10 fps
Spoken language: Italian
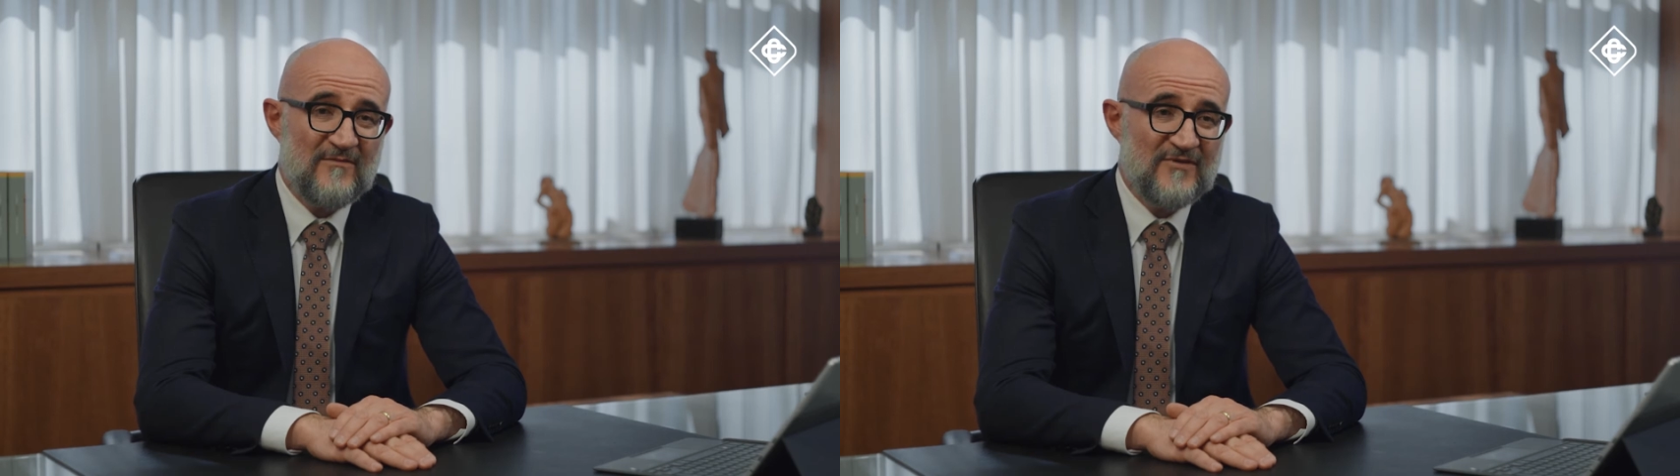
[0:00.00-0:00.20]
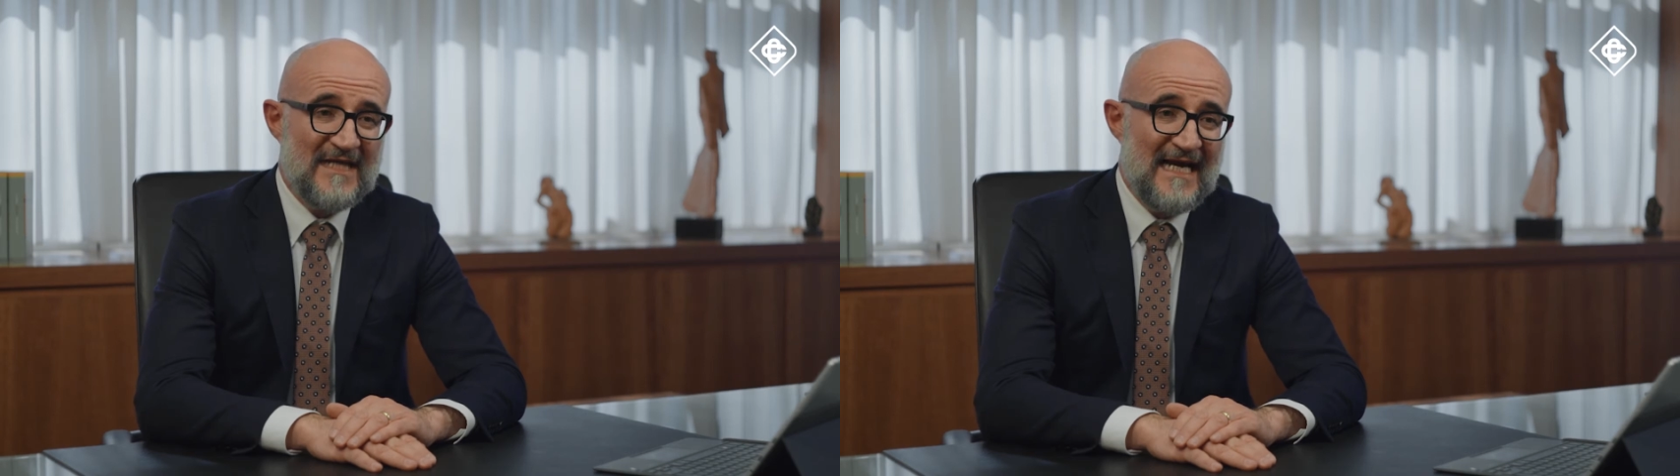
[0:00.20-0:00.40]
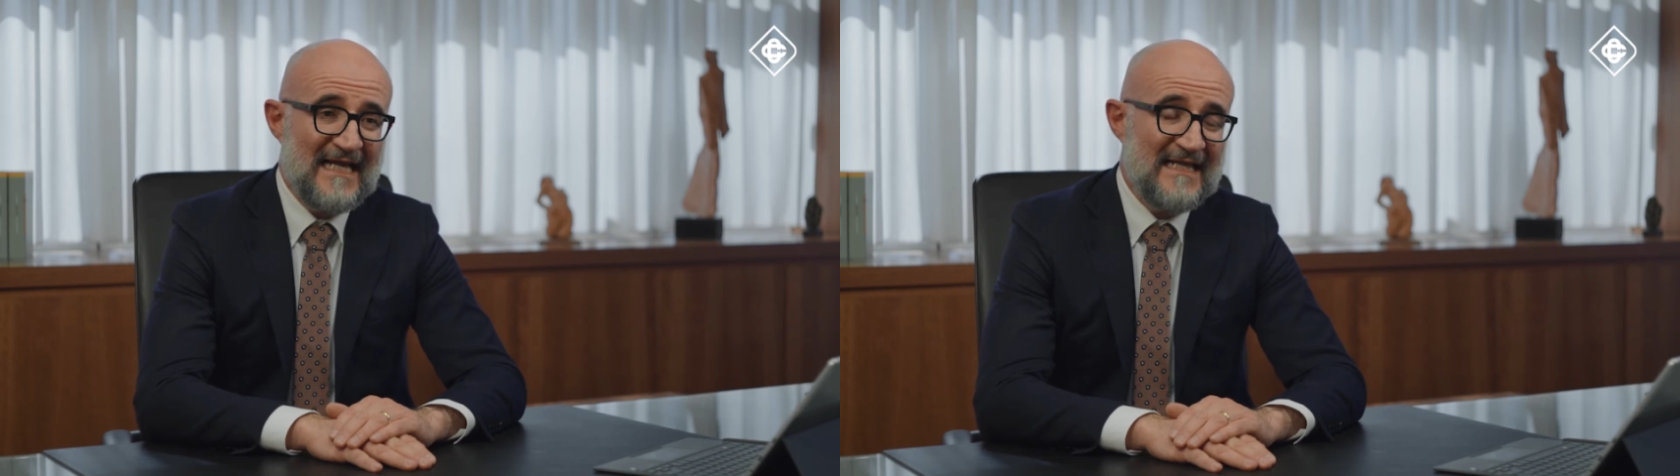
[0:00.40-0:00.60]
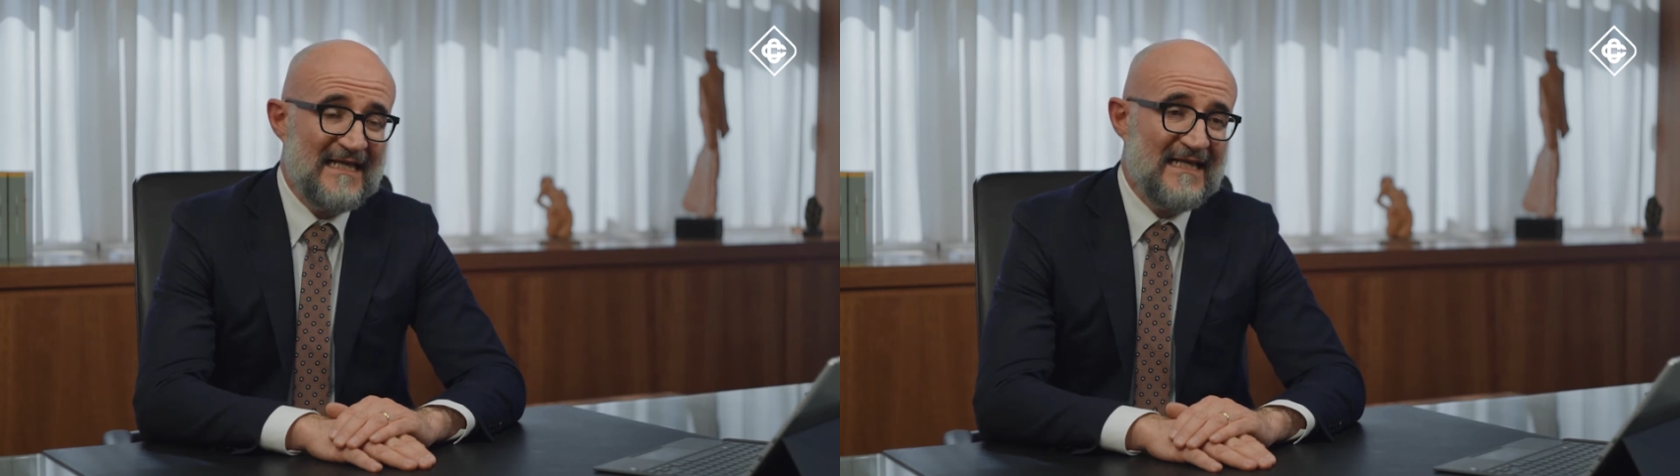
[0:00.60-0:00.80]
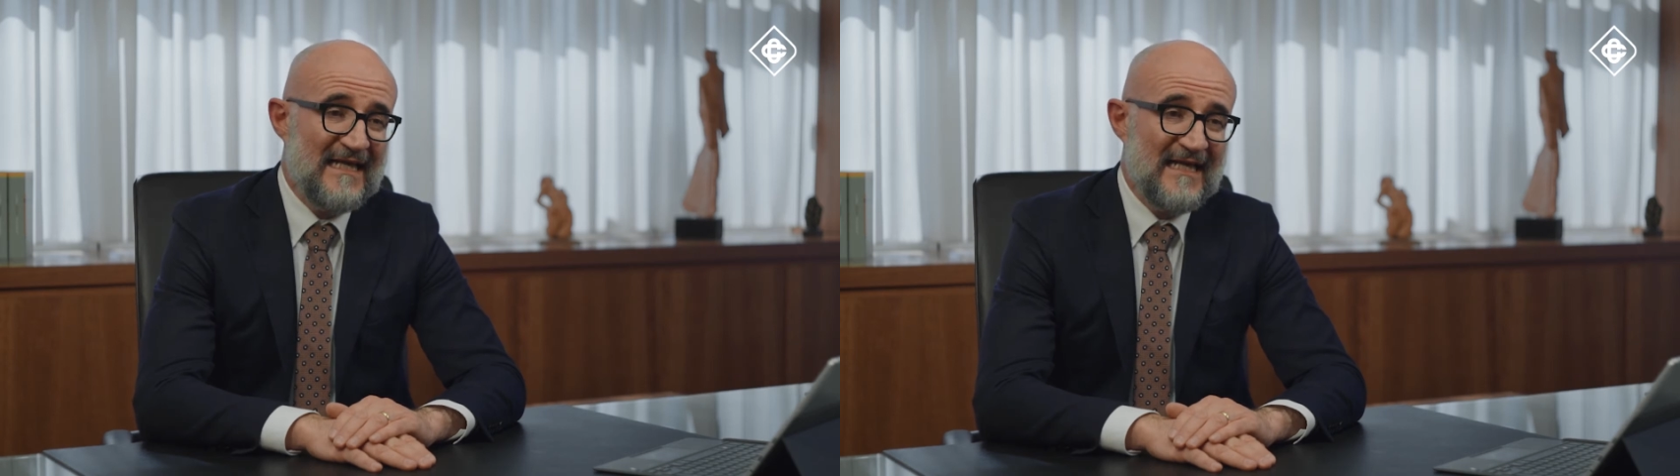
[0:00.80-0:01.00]

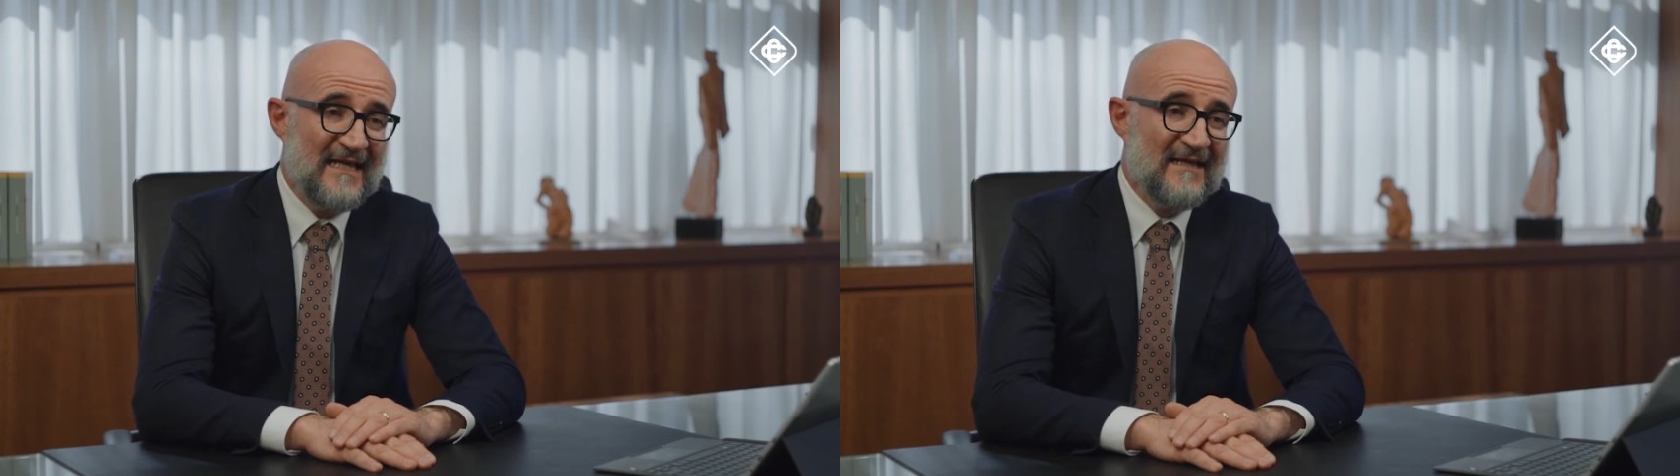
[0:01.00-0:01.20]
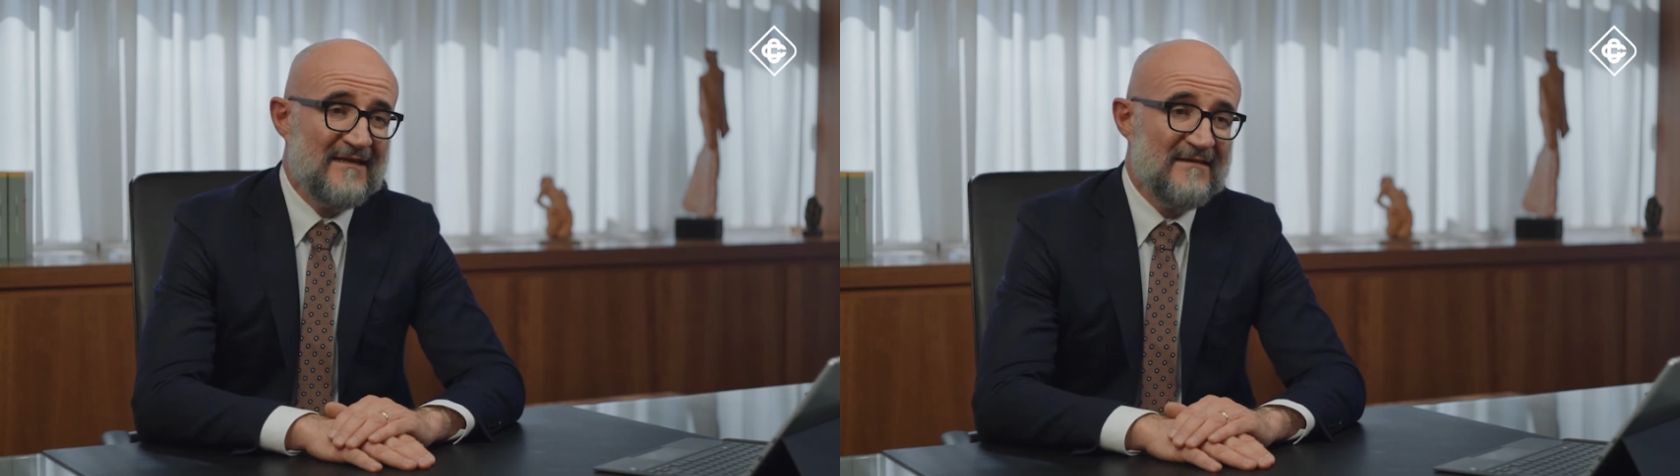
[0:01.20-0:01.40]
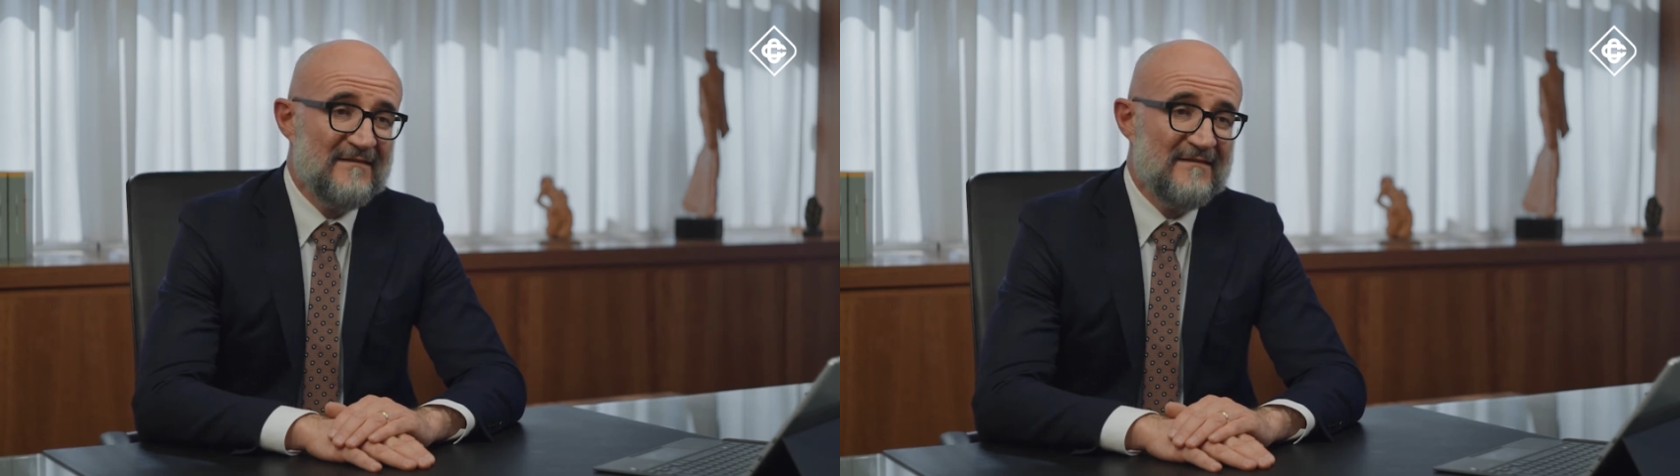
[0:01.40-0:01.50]
mondiale è